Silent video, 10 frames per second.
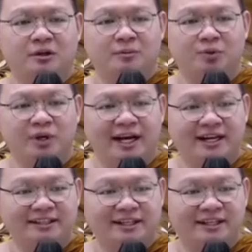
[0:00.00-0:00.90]

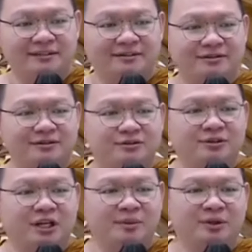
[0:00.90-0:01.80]
Pulangnya
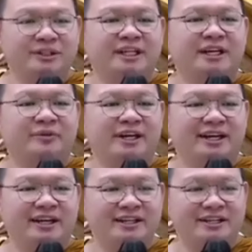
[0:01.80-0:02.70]
sudah mau dekat
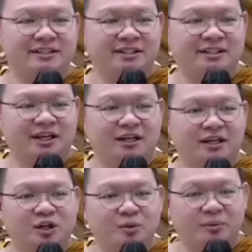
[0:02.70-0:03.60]
wihara dia cerita,
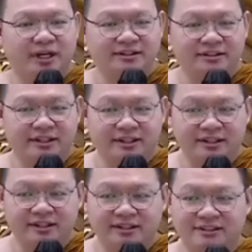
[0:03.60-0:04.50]

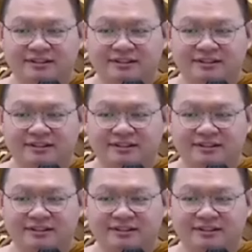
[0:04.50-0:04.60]
"Bante,